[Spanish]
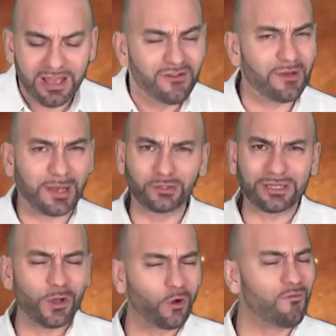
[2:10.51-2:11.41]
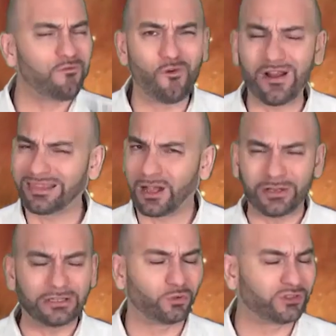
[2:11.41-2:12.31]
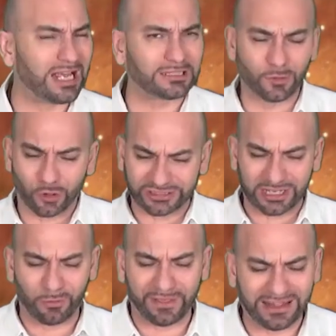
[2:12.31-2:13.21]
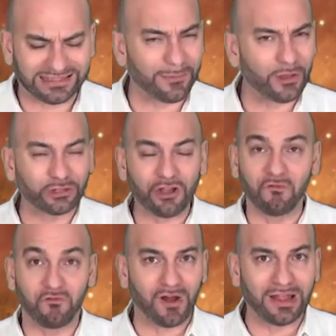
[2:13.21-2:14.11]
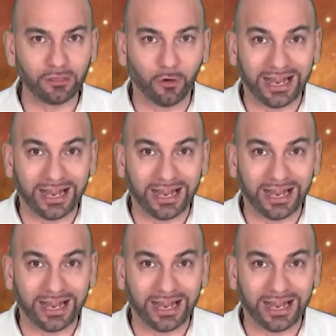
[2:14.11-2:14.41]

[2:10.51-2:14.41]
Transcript: Febrero te veo con fuerza, con entusiasmo, con seguridad, te veo triunfando,